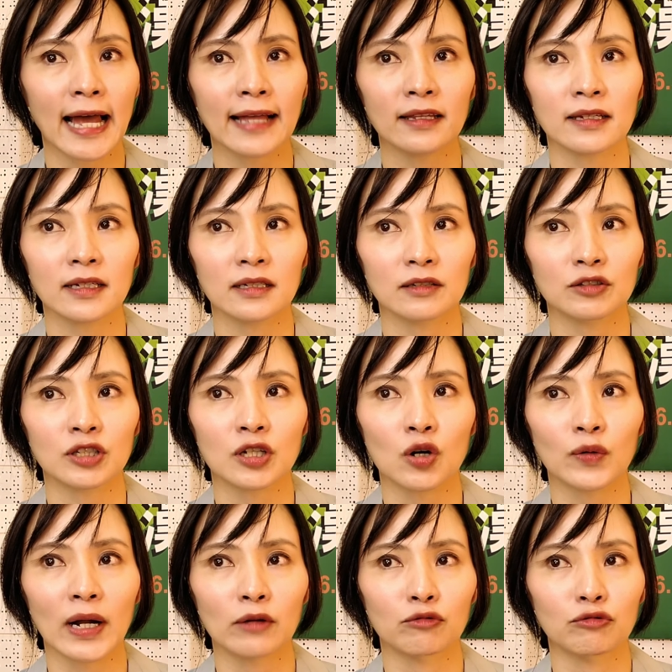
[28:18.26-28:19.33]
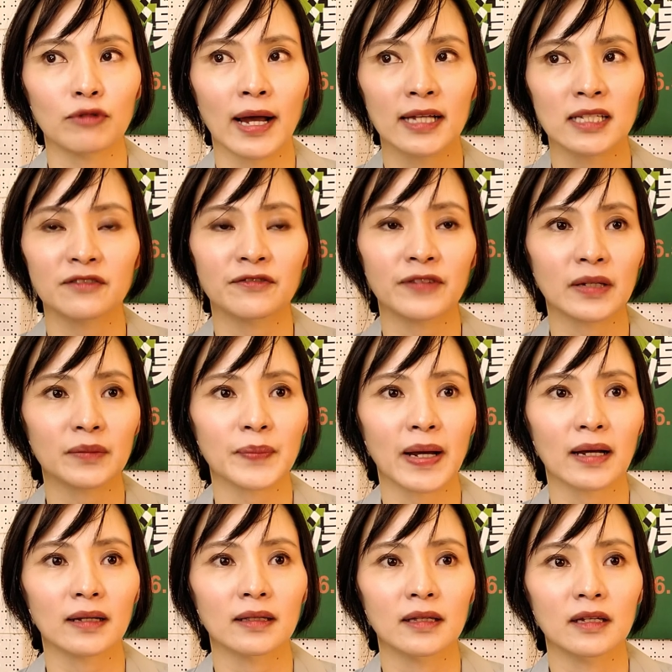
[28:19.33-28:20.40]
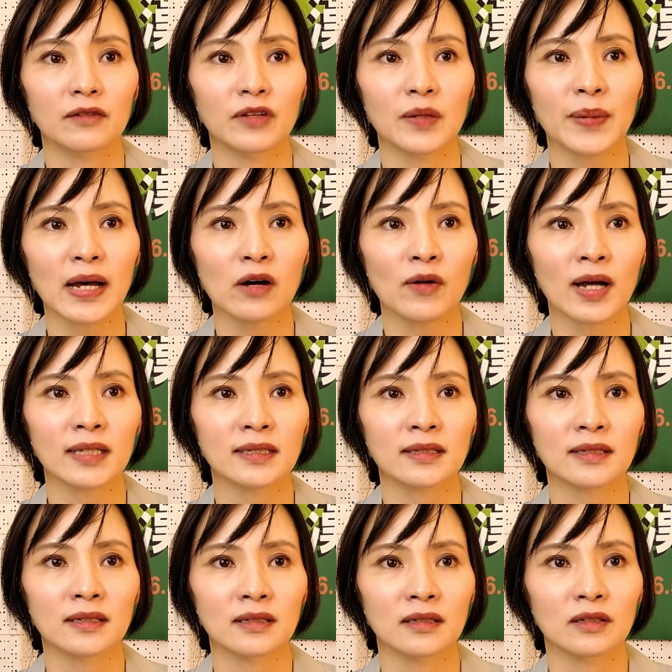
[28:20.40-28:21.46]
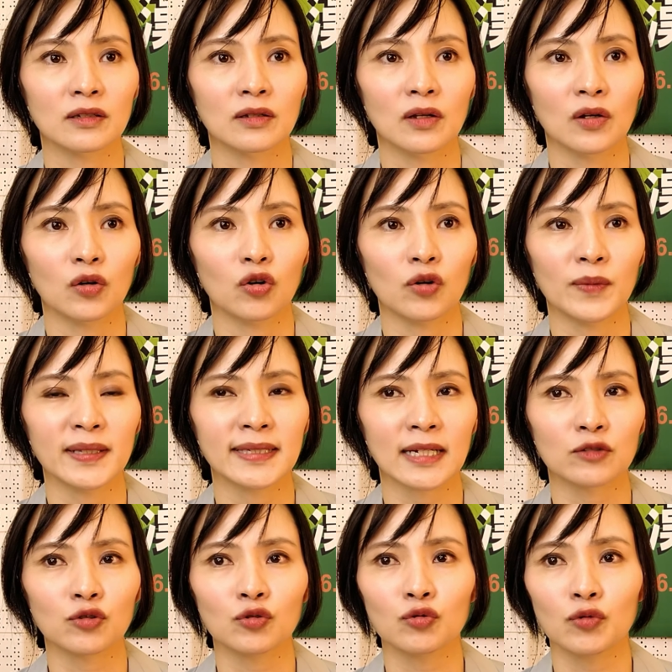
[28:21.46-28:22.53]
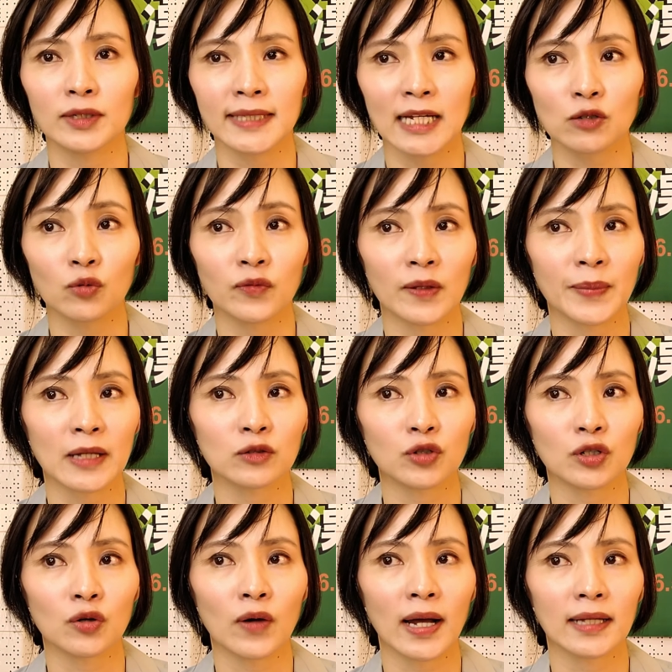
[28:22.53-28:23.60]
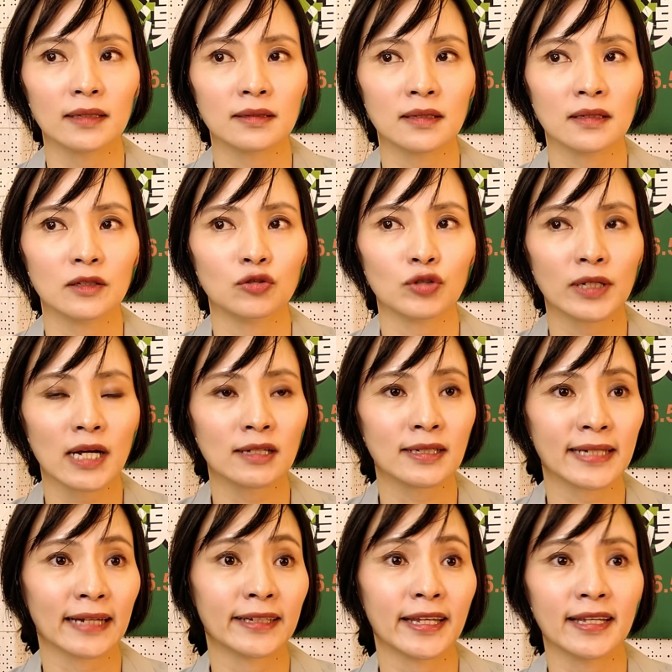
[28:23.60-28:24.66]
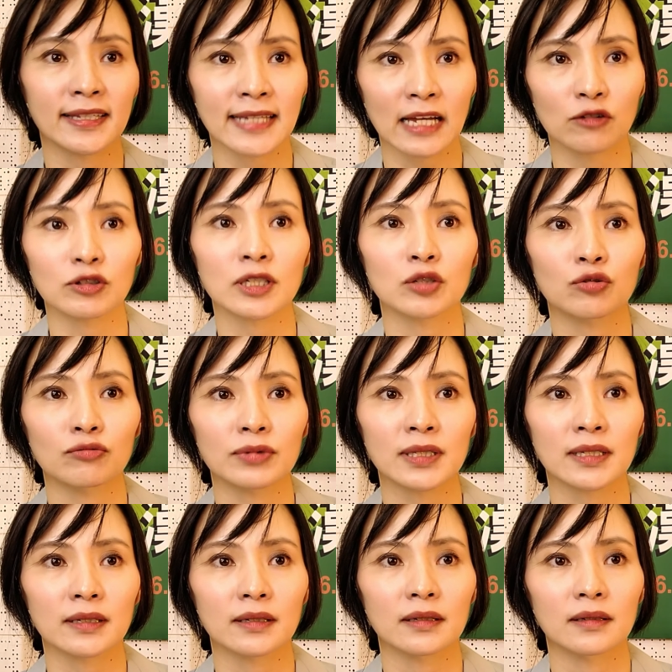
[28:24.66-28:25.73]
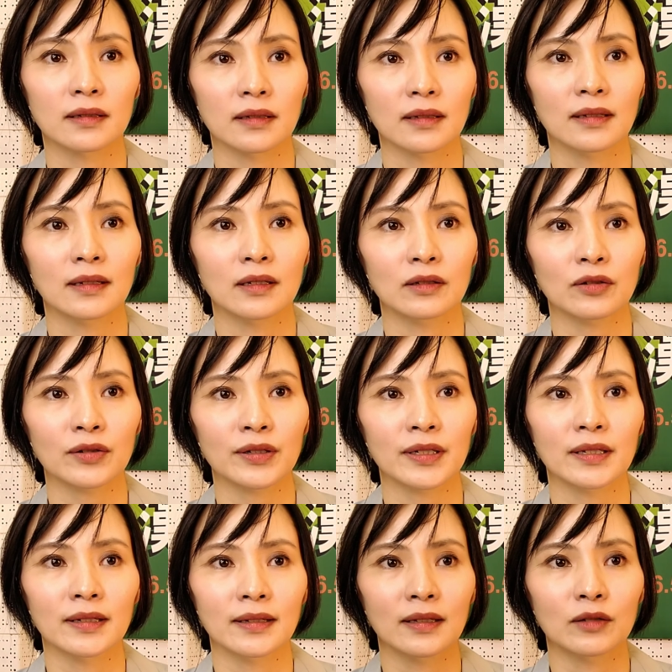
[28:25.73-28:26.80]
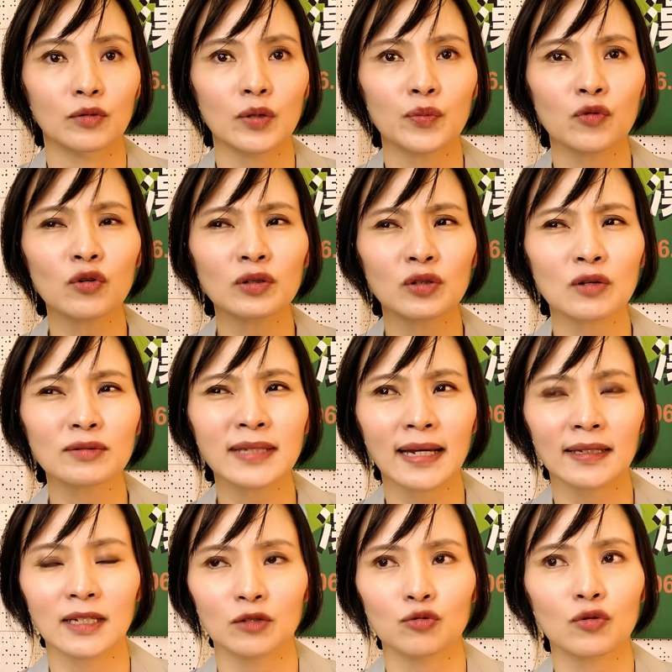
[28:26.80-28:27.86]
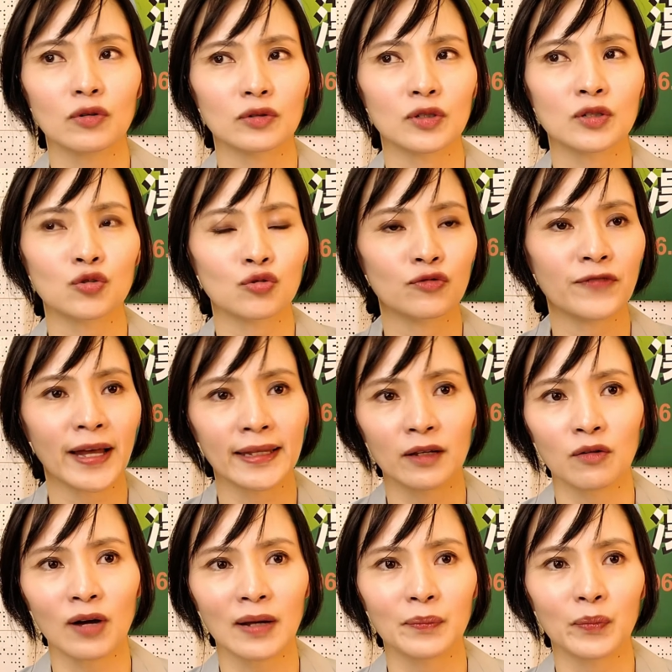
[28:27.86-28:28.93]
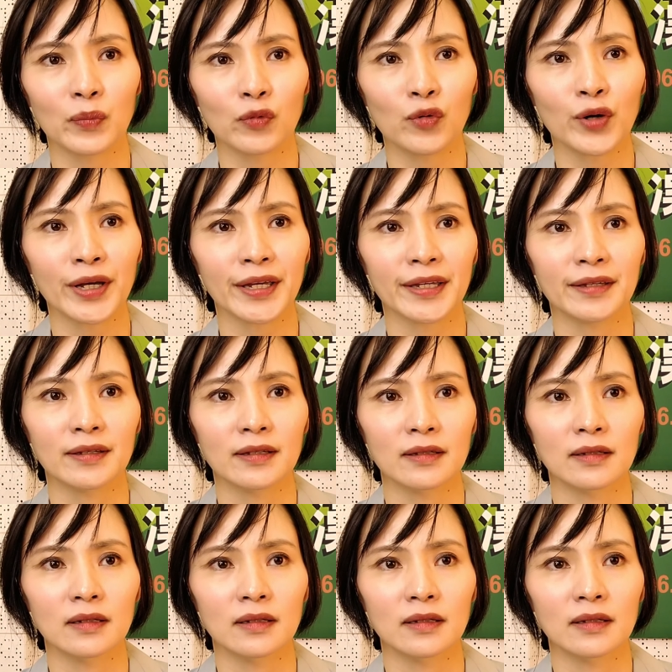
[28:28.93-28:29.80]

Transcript: 看那个是公然侮辱还是诽谤，诽谤的话，其实我们讲说，如果加重诽谤罪的话，是最高是两年以下有期徒刑。就真的要去关呢？对，不过通常你如果是初犯的话，不会。